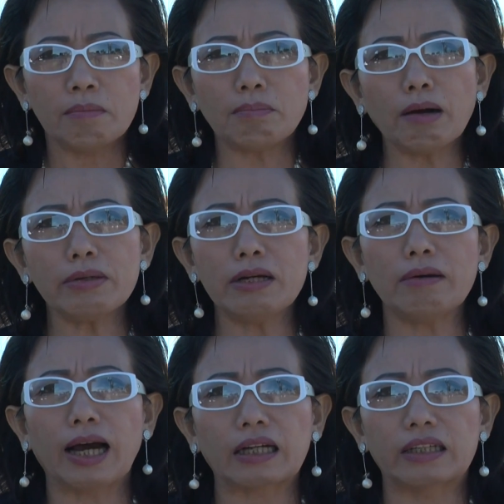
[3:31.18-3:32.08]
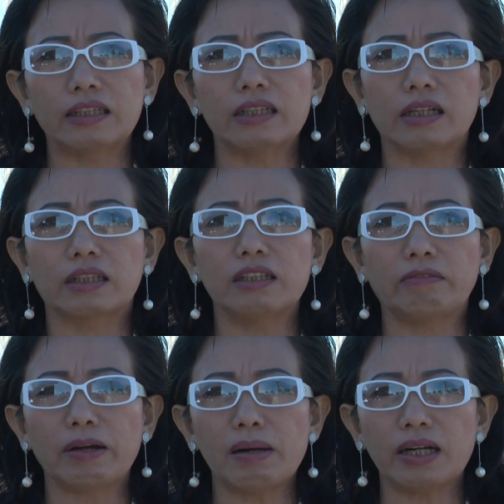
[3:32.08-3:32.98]
bao nhiêu lần những người
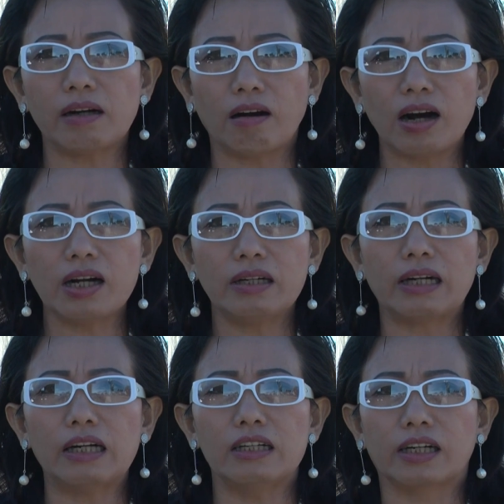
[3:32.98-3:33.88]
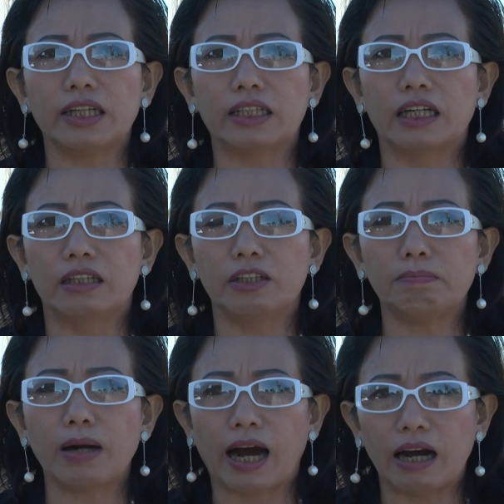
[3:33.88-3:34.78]
thương phế binh đó đã được cái sự
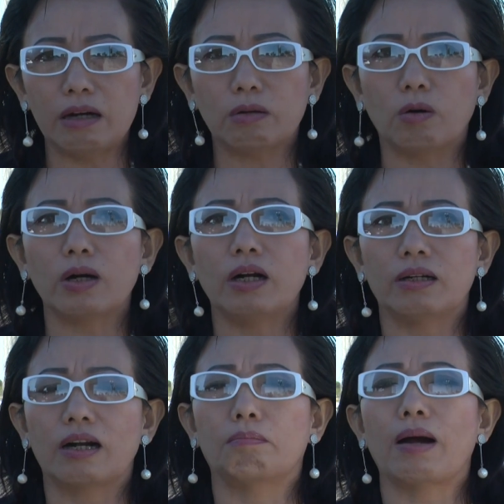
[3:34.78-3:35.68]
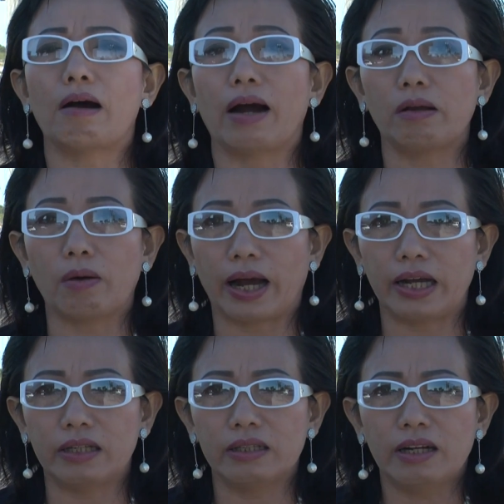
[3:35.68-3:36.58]
giúp đỡ của đồng bào hải
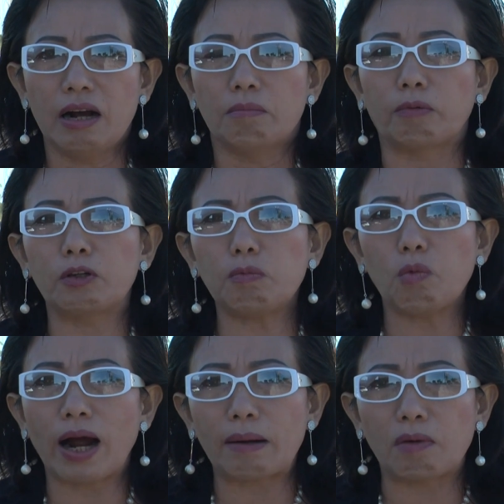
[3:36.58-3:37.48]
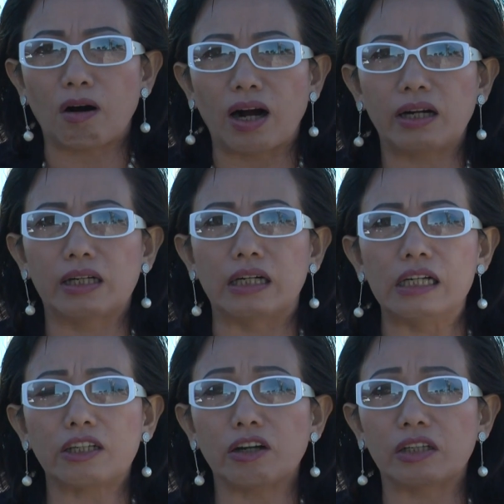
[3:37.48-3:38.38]
ngoại một chút quà mọn
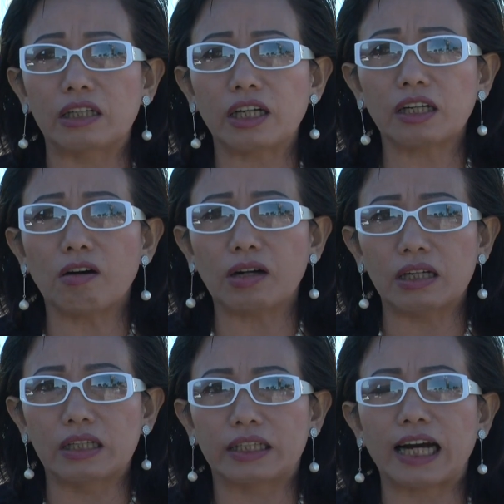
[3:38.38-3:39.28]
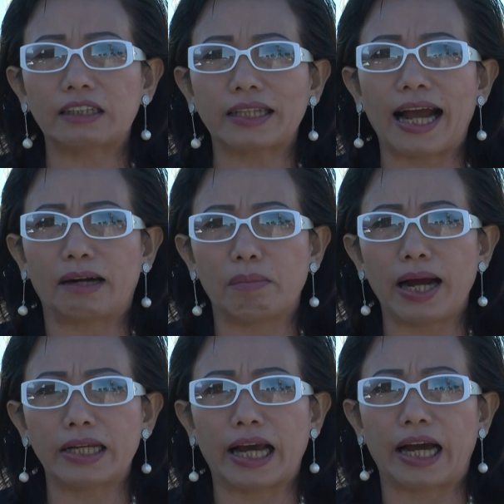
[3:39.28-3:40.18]
gửi cho những cái con người thân tàn
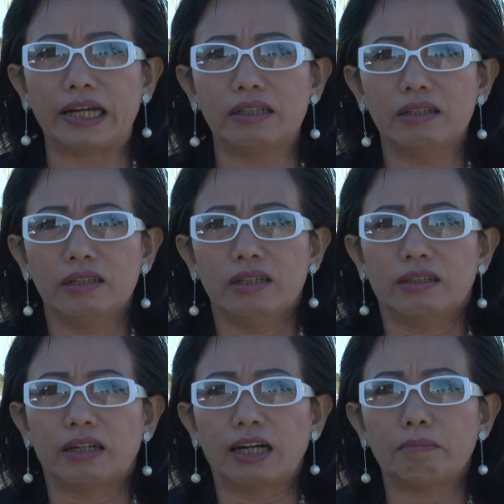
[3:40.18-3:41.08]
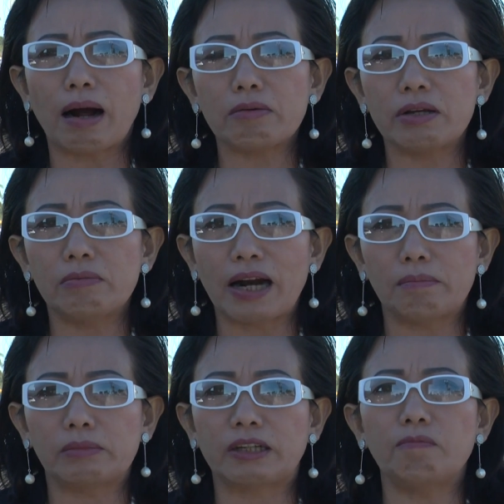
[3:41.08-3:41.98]
ma dại đã bao nhiêu
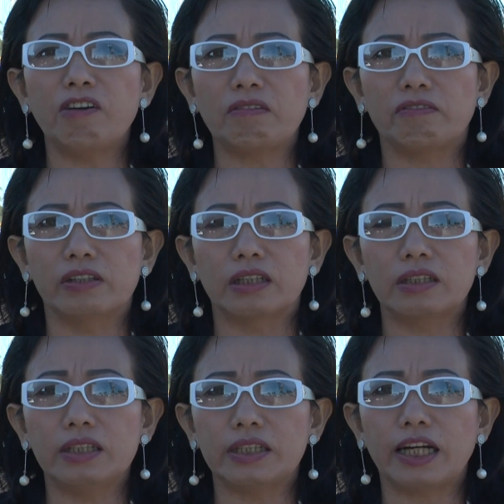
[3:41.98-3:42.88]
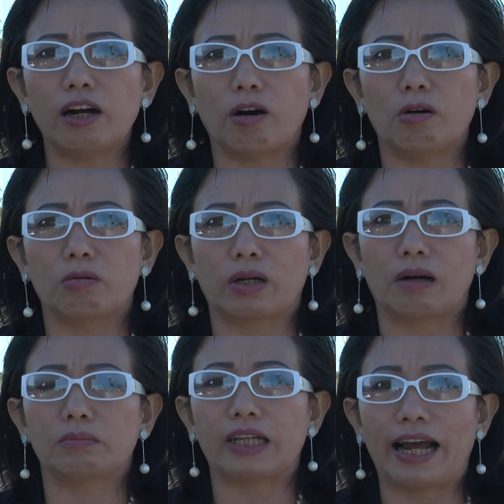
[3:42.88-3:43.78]
năm sống vất vưởng dưới chế độ
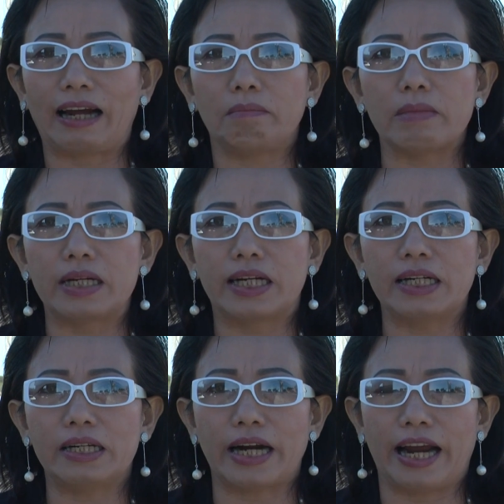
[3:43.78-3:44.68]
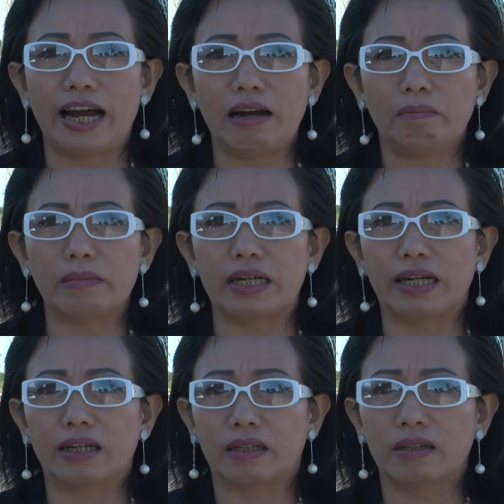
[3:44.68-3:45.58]
cộng sản bị khinh rẻ bị